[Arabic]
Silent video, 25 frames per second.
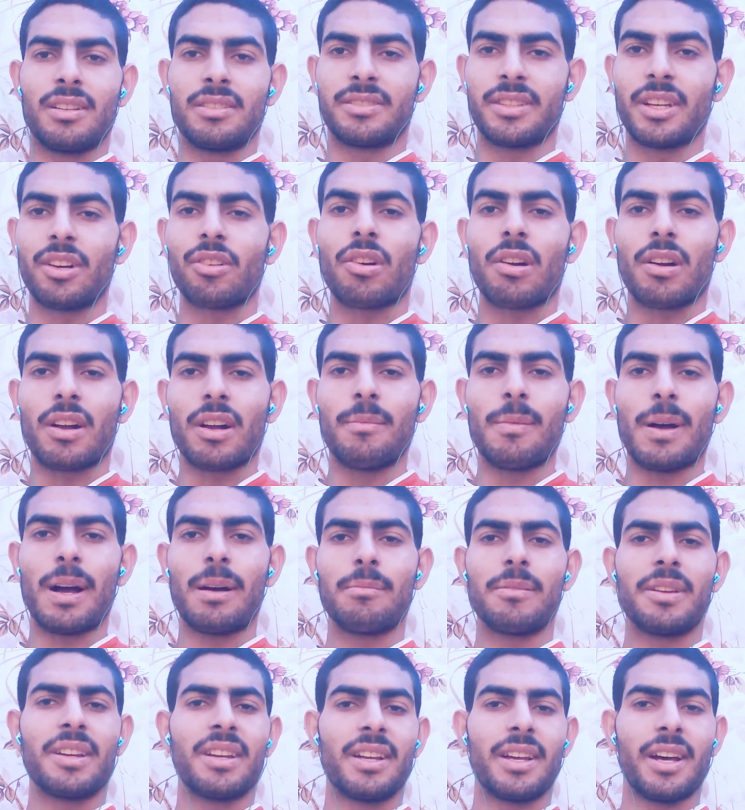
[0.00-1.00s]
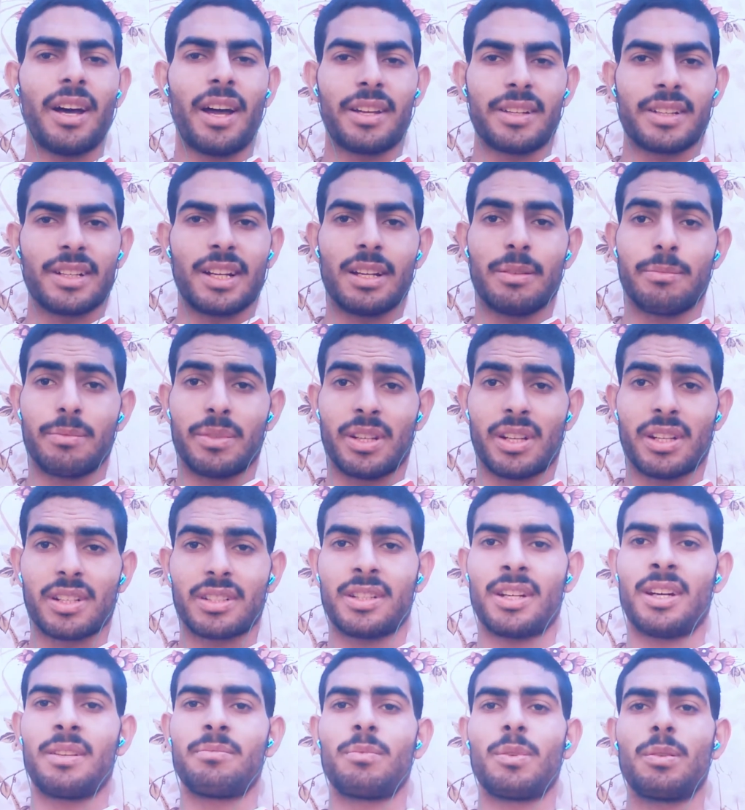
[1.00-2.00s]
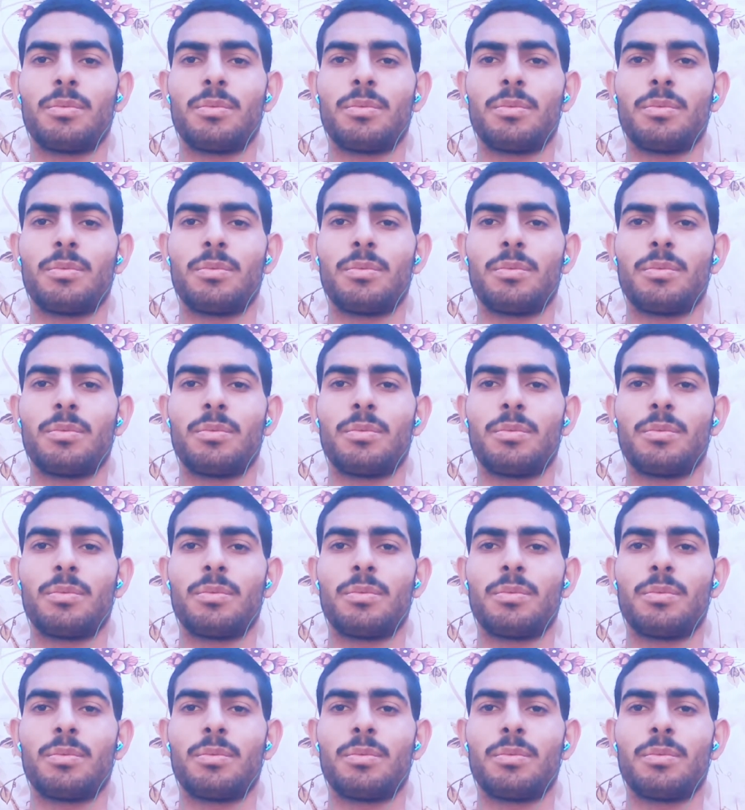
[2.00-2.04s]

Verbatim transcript: ازيكم يا جماعه عاملين ايه هنتكلم النهارده عن